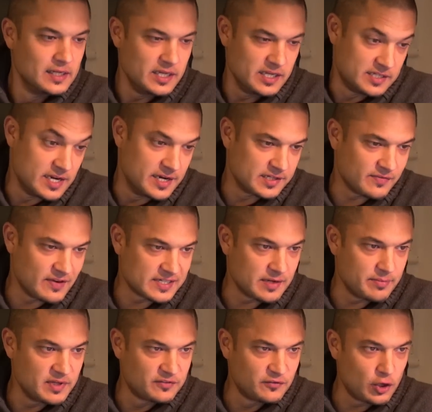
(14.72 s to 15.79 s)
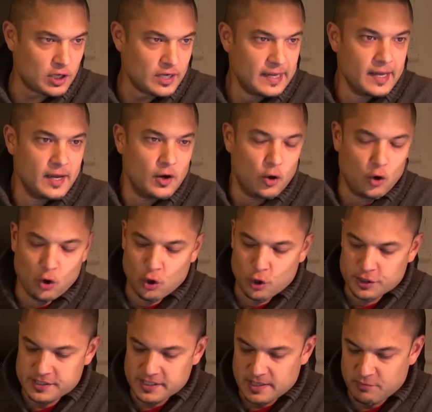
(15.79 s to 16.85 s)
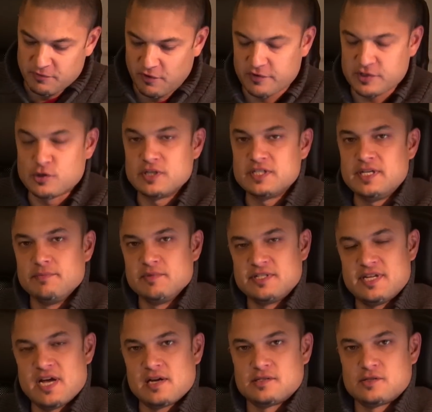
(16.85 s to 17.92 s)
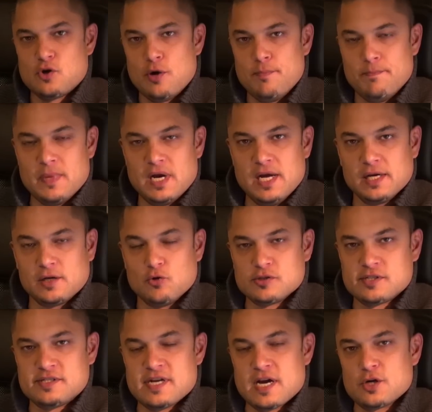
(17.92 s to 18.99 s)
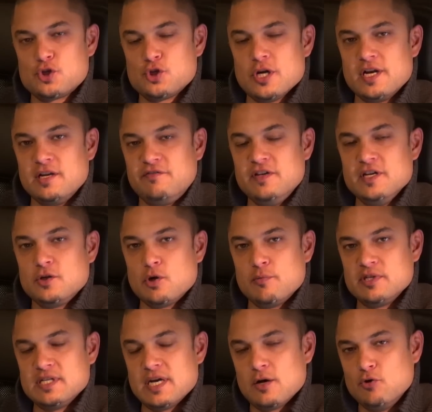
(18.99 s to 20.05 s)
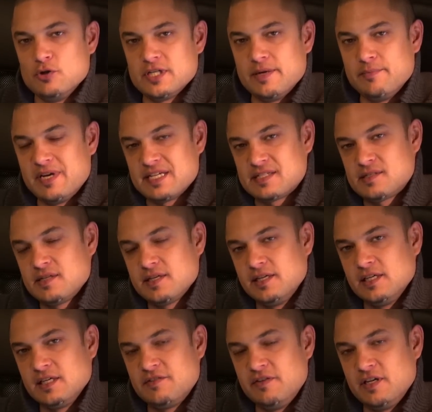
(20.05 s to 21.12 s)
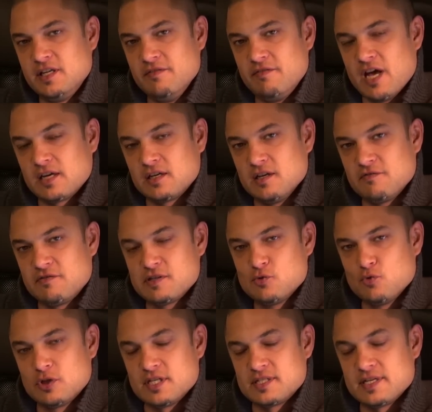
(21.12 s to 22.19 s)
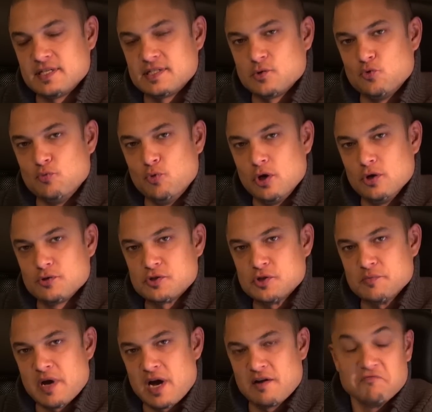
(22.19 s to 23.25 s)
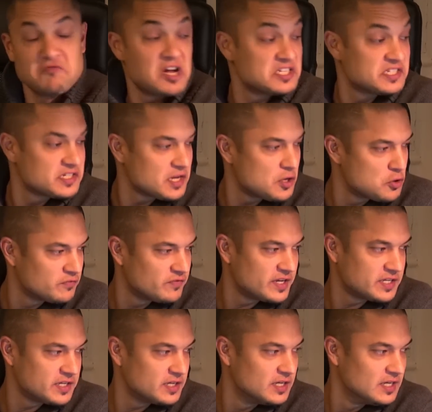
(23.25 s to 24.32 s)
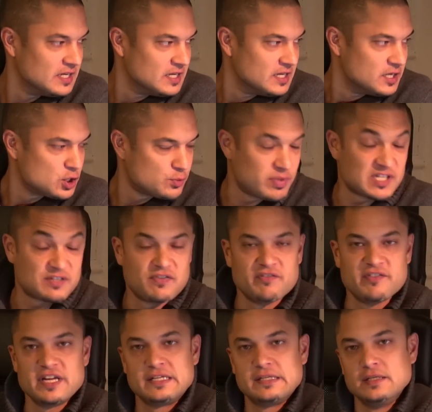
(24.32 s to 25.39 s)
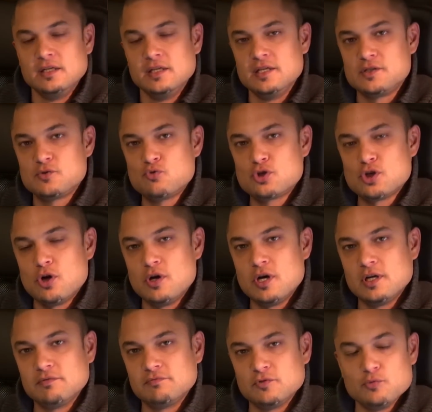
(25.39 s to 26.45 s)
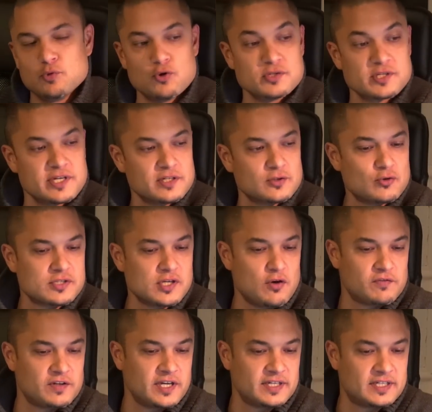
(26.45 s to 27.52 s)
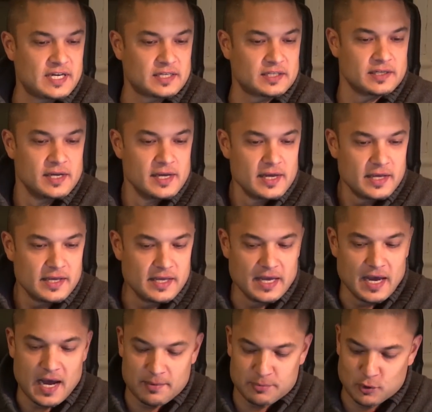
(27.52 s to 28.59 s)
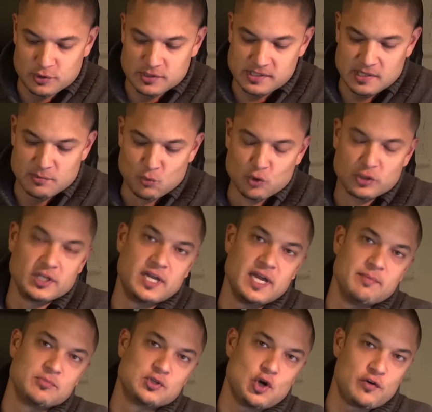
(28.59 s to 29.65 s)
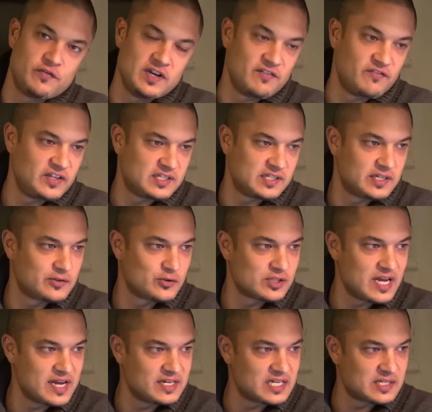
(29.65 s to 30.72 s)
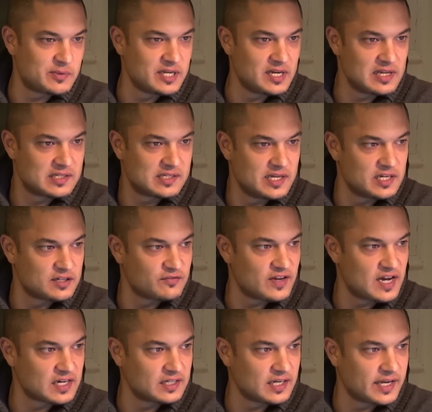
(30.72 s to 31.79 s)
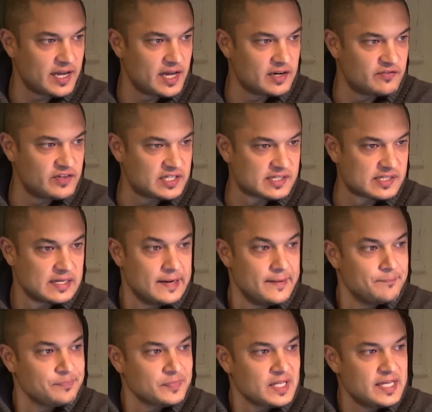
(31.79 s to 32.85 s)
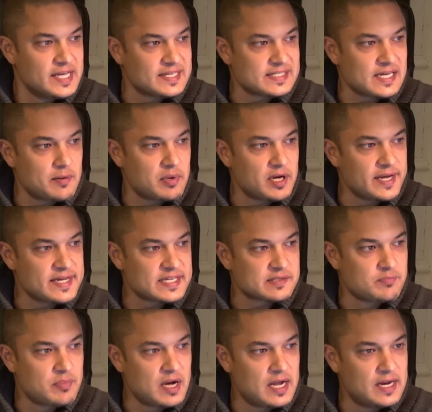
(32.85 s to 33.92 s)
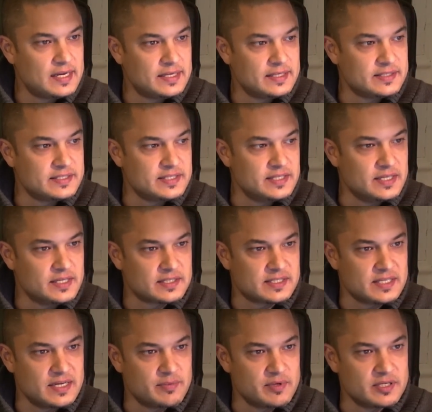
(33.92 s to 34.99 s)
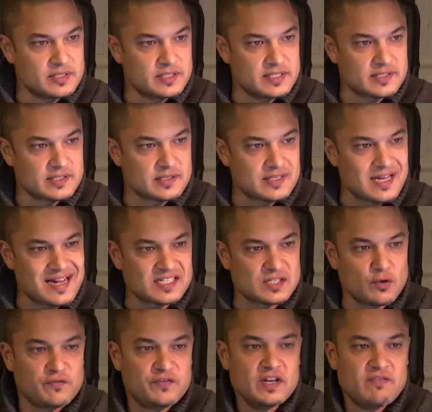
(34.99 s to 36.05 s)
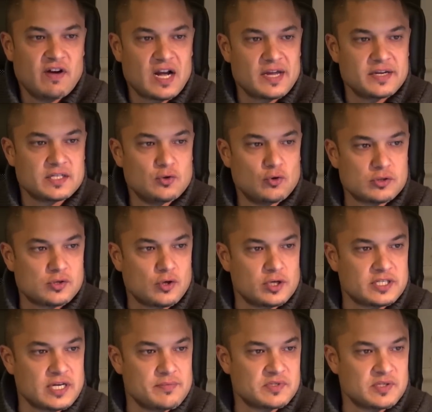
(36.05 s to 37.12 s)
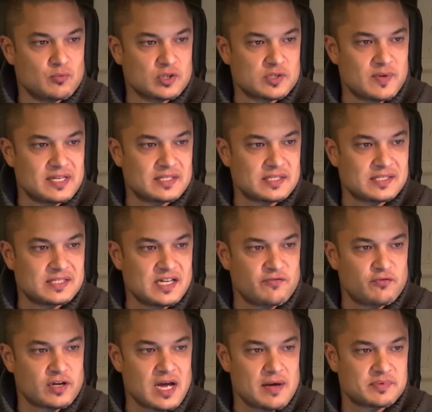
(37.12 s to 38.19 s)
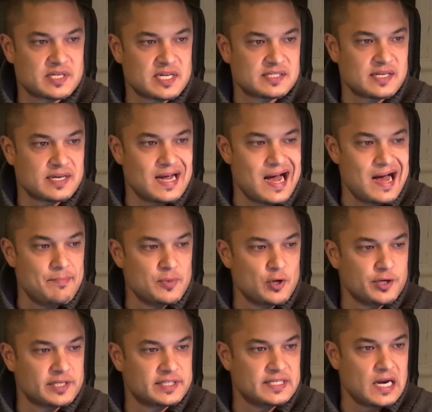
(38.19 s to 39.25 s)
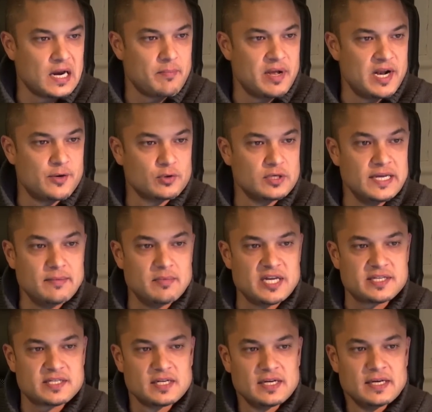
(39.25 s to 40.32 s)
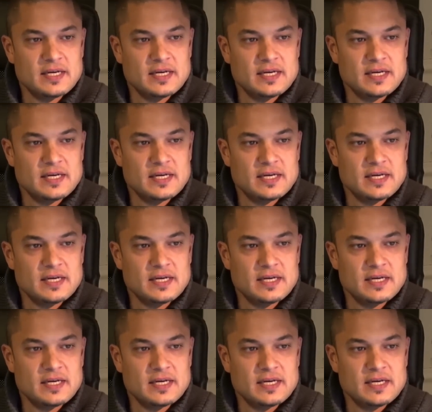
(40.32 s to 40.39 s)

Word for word: Ich nenne es weiter Mittwoch. Und äh, bevor wir zu den Themen des Tages kommen, äh, großes Dankeschön an die vielen Kommentare unter dem gestrigen Quickie. Wir hatten ja versucht, das Ganze humorlos zu machen, weil sich da irgendwelche spaßverwehrten äh, Zuschauer über unsere Intros aufgeregt hatten. Ihr habt uns den Mut gegeben, doch wieder witzig zu sein. Deswegen erzählt Frank nachher einen Witz. Jetzt aber erstmal die Themen dieses Tages. Viel war gar nicht los heute am 27. Dafür gab es gestern Abend noch eine Knallermeldung, nämlich